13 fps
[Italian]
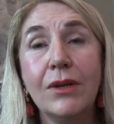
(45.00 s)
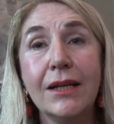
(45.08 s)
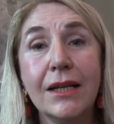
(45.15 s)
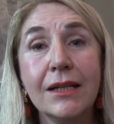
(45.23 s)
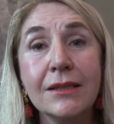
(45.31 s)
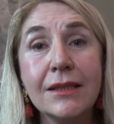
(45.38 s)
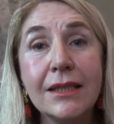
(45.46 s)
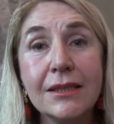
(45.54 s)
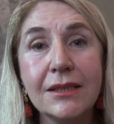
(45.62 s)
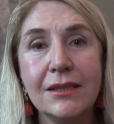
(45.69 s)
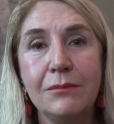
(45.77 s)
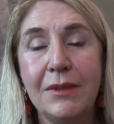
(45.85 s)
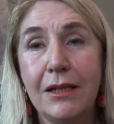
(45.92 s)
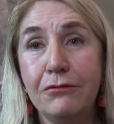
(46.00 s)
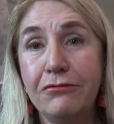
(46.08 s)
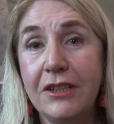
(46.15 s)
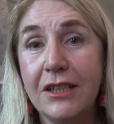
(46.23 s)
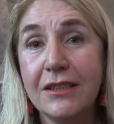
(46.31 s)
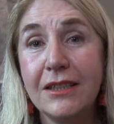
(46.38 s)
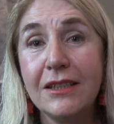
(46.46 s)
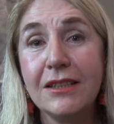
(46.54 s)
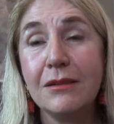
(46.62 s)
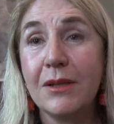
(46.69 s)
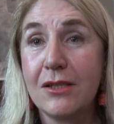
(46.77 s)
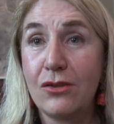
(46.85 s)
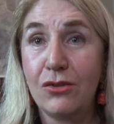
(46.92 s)
una grandissima,
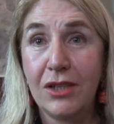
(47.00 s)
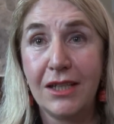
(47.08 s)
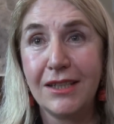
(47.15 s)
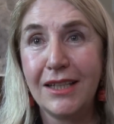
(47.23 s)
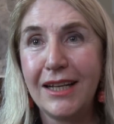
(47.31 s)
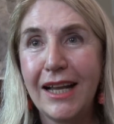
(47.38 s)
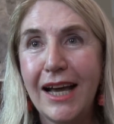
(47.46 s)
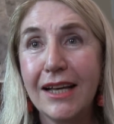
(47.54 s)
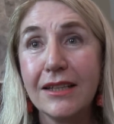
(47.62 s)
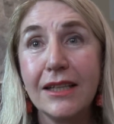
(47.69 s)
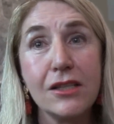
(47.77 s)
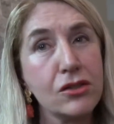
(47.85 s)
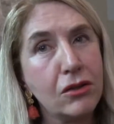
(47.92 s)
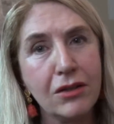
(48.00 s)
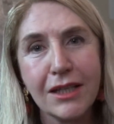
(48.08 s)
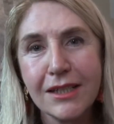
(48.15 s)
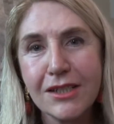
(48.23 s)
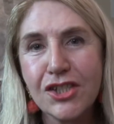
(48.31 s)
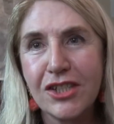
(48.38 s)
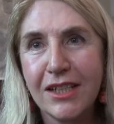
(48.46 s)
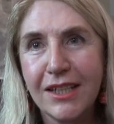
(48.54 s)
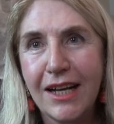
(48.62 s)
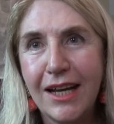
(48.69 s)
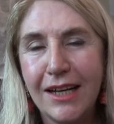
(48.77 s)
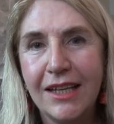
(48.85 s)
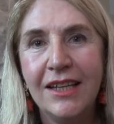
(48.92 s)
raffinatissima storica dell'arte e storica in
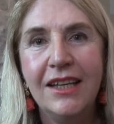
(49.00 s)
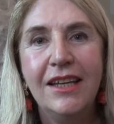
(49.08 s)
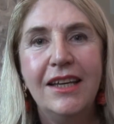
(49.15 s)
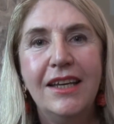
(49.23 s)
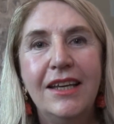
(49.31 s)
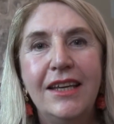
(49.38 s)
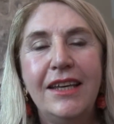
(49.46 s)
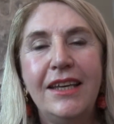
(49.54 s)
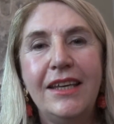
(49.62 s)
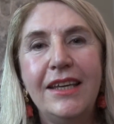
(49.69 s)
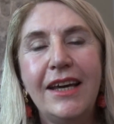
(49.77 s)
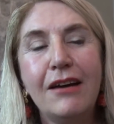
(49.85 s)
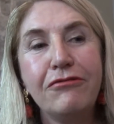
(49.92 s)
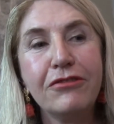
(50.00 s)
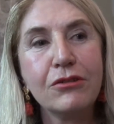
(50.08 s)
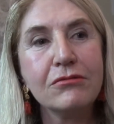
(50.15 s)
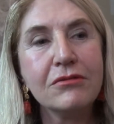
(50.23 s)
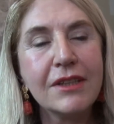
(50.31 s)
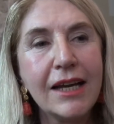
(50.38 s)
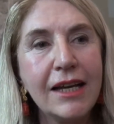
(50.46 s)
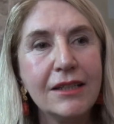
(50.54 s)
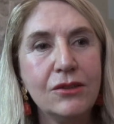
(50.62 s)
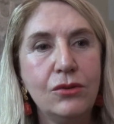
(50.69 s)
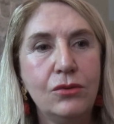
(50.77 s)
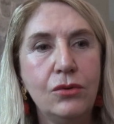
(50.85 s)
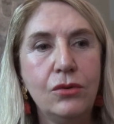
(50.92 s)
generale e, ha
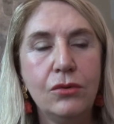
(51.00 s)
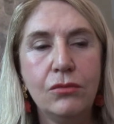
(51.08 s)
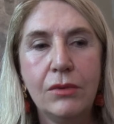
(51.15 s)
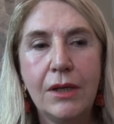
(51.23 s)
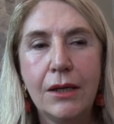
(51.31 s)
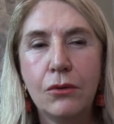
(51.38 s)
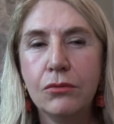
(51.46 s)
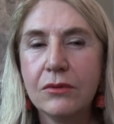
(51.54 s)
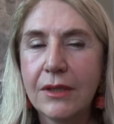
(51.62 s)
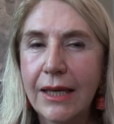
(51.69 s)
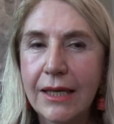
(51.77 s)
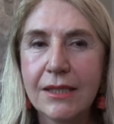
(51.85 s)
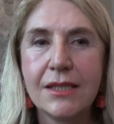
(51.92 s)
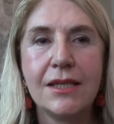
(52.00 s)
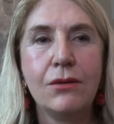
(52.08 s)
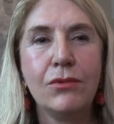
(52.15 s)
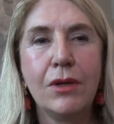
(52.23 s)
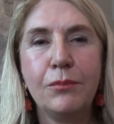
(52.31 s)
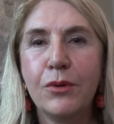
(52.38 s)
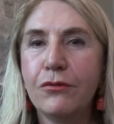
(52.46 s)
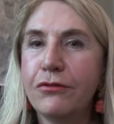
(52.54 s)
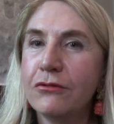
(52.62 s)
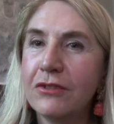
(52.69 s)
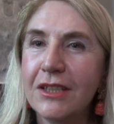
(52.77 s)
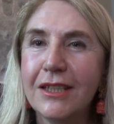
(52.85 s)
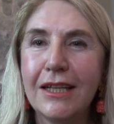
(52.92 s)
affrontato con un'acutezza, una
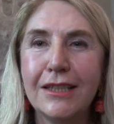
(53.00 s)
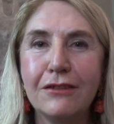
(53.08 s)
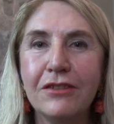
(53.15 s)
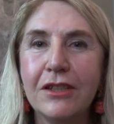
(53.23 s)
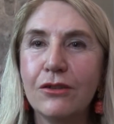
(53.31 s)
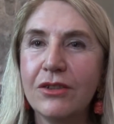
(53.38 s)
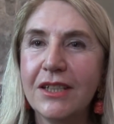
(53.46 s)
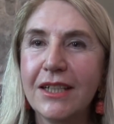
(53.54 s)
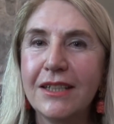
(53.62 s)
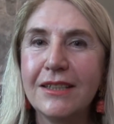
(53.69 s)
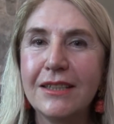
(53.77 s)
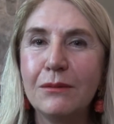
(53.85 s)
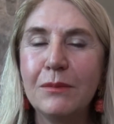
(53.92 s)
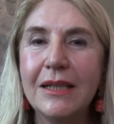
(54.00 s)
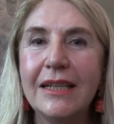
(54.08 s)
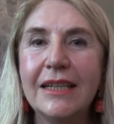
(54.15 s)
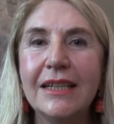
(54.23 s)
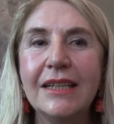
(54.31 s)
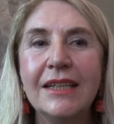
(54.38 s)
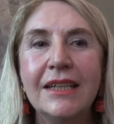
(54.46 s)
profondità davvero incredibile